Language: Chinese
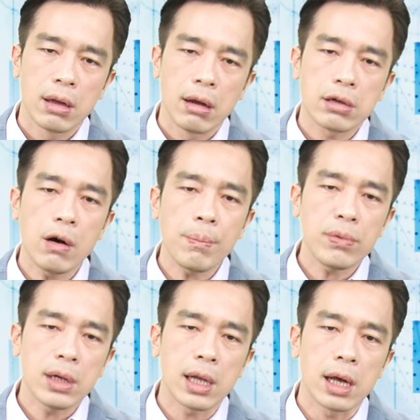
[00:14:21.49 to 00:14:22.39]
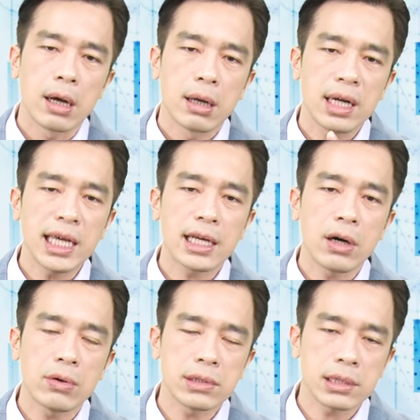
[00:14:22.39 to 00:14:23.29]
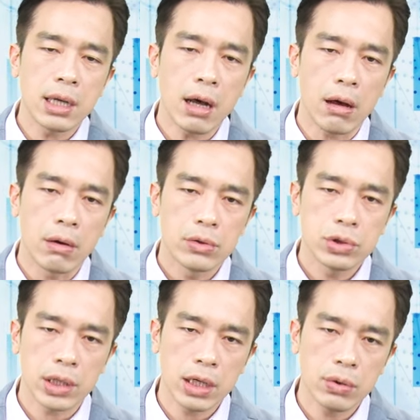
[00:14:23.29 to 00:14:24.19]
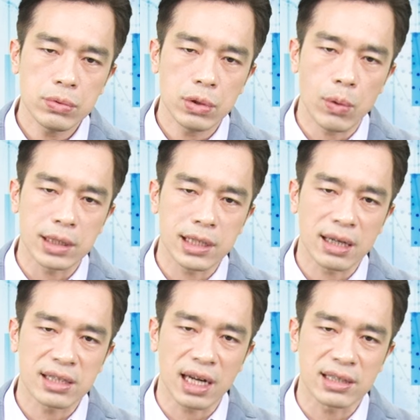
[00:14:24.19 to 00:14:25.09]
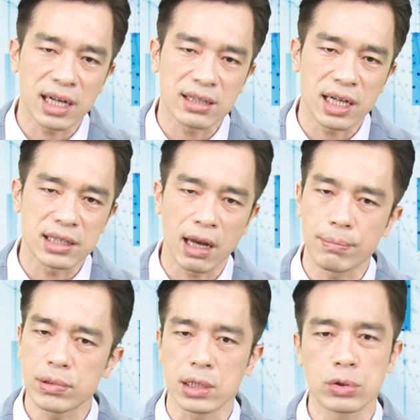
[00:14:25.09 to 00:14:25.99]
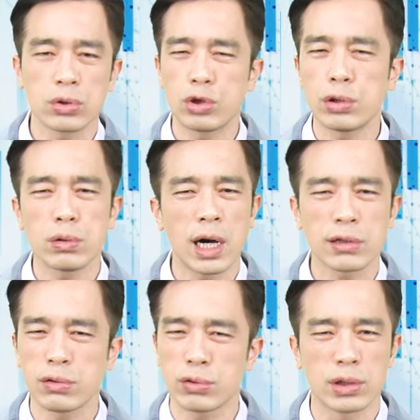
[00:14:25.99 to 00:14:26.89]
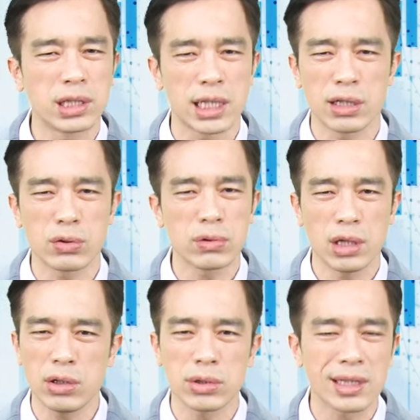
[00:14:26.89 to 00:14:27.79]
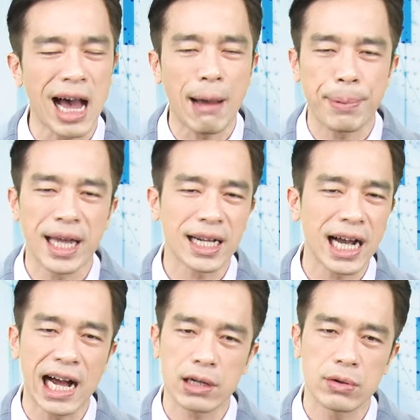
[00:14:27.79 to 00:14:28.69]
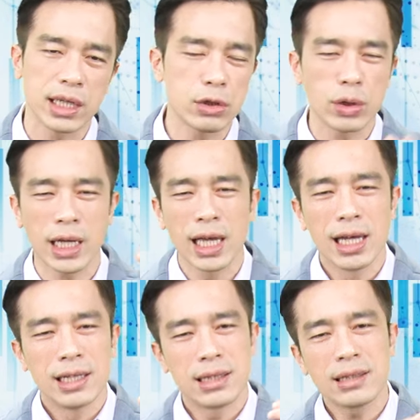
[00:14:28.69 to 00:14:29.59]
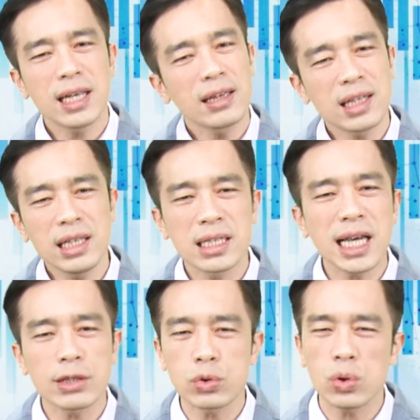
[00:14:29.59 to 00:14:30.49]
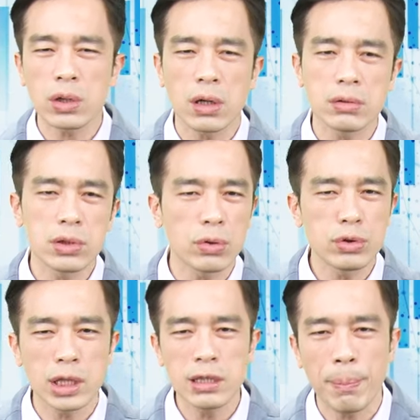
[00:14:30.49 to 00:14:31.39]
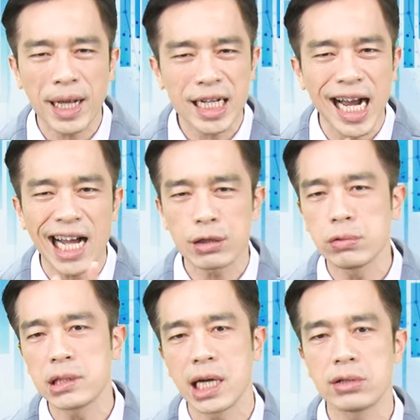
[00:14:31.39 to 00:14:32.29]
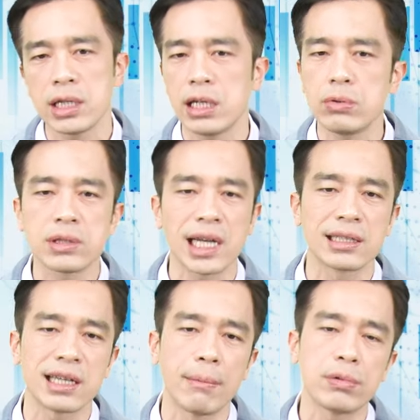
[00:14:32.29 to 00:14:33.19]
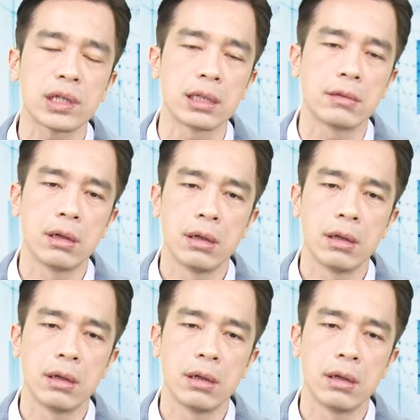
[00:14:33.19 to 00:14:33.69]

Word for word: 公布了利空之后，就一路的往上涨涨涨涨不停，说去化库存结束了，又搭配軋空，一堆人在底下做空，融券就被軋出场，就一路涨涨不停。